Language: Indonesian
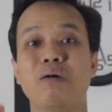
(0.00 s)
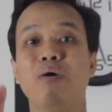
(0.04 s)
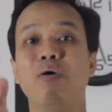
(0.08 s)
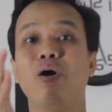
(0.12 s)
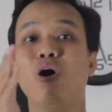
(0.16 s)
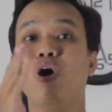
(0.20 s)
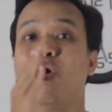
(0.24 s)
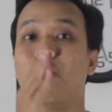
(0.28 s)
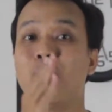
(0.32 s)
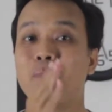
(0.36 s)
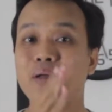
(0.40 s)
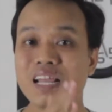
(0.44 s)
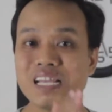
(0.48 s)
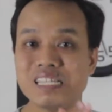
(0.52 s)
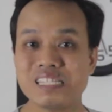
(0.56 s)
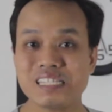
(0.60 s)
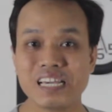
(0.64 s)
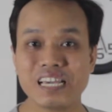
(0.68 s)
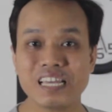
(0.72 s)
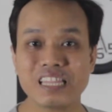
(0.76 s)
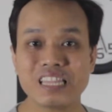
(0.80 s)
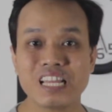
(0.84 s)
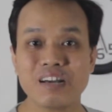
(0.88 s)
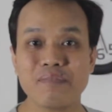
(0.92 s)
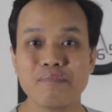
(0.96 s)
bahwa Om Ray
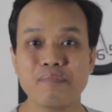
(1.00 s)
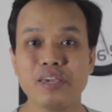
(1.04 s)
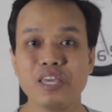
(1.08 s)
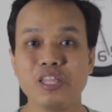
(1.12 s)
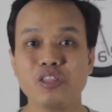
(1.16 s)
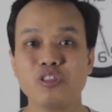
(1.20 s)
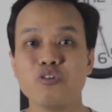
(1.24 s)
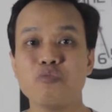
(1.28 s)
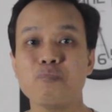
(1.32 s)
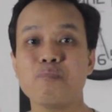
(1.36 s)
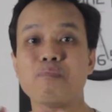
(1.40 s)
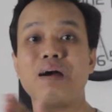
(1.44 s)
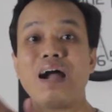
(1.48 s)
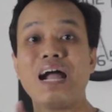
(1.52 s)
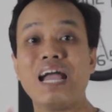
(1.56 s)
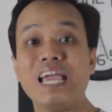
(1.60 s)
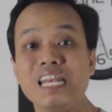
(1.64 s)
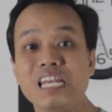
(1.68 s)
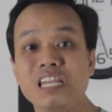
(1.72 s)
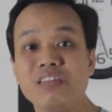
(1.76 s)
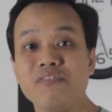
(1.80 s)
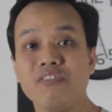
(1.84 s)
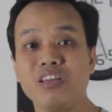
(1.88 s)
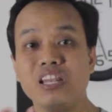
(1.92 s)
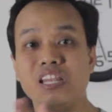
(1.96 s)
Tapi itu
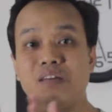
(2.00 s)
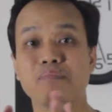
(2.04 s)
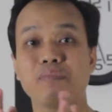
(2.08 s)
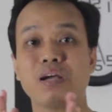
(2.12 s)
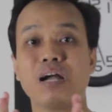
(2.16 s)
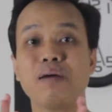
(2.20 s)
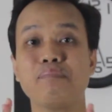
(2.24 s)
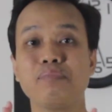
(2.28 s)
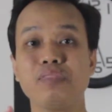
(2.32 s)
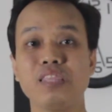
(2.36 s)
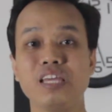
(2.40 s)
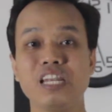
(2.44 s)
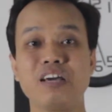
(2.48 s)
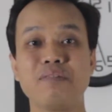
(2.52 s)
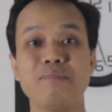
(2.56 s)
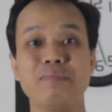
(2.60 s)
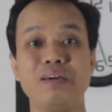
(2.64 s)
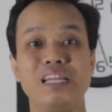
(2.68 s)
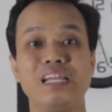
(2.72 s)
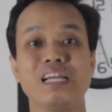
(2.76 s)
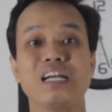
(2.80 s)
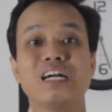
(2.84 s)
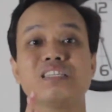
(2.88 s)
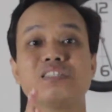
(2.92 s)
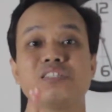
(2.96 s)
main di film Captain
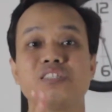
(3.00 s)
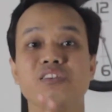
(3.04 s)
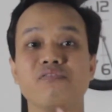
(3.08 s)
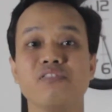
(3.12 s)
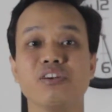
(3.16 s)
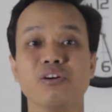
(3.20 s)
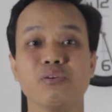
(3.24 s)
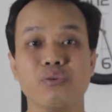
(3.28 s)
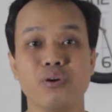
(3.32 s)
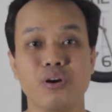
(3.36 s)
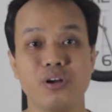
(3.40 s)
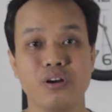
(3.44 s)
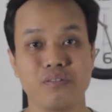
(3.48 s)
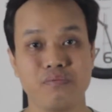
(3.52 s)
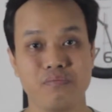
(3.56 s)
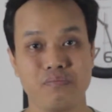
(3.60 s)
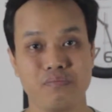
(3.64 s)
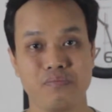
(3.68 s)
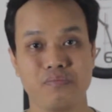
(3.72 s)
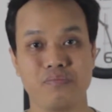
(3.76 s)
America Civil War.